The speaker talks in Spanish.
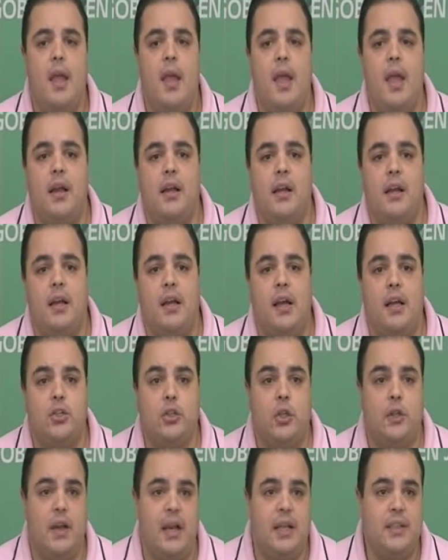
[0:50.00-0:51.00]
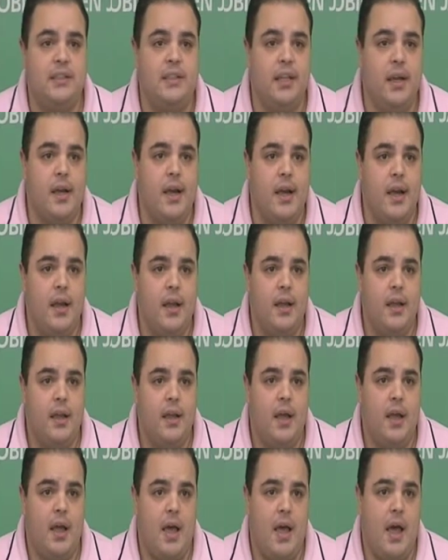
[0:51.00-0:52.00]
En el caso de las chicas
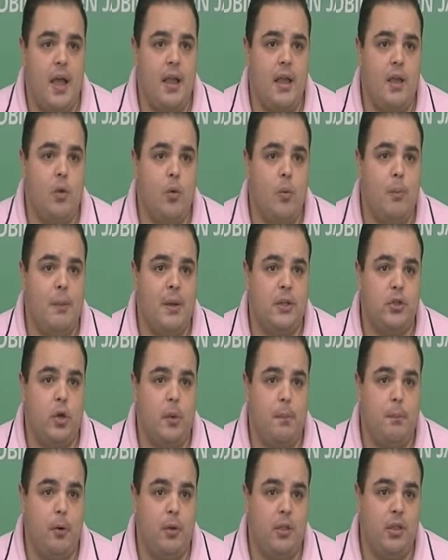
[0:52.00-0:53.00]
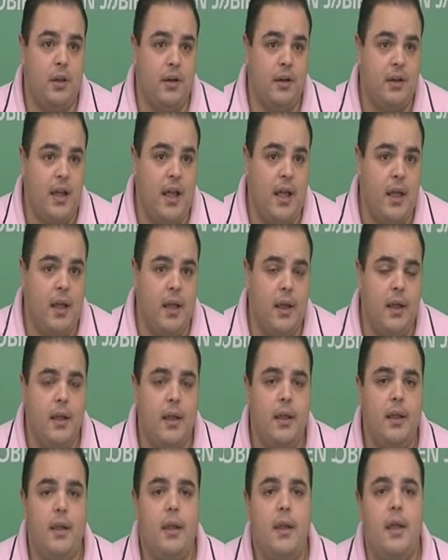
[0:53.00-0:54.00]
hay un mayor porcentaje
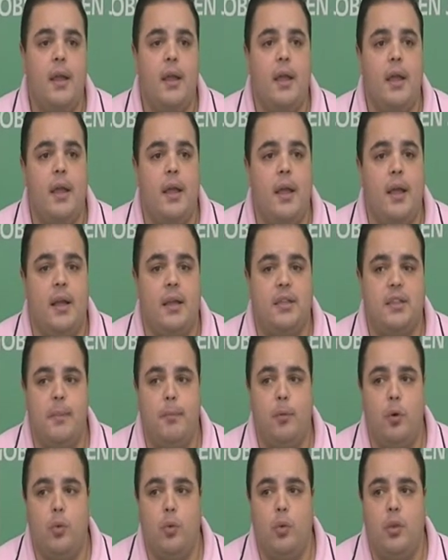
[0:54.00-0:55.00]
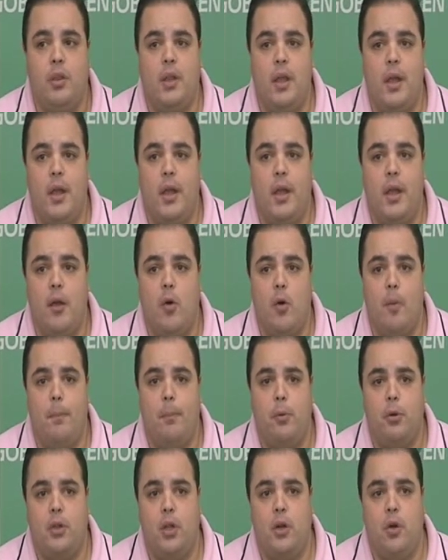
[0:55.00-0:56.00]
eh, que se produce con
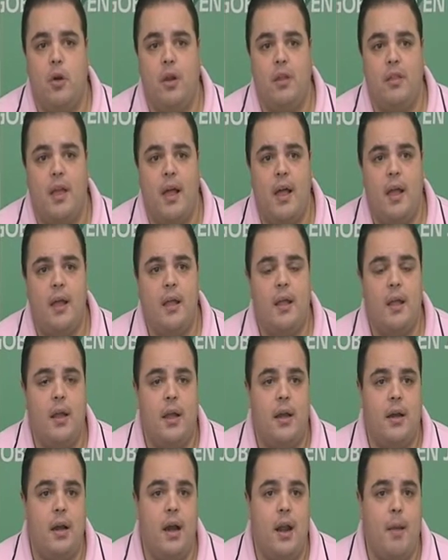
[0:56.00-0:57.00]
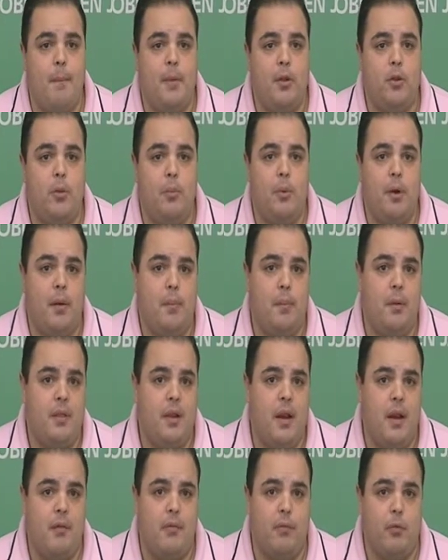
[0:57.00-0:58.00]
posterioridad en el ámbito bueno, pues de
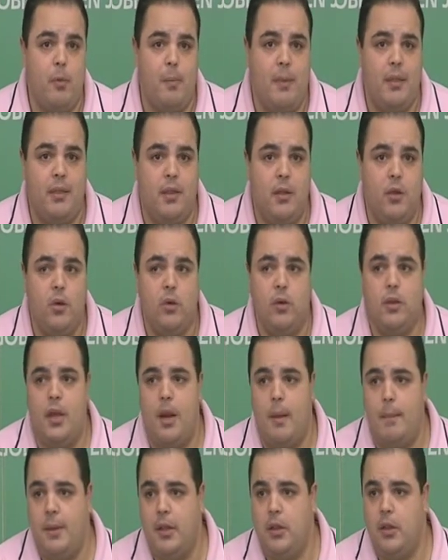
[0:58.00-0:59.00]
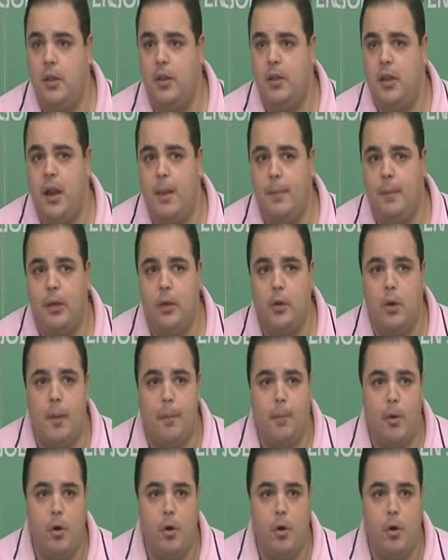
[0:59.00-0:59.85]
la información, de la, de la píldora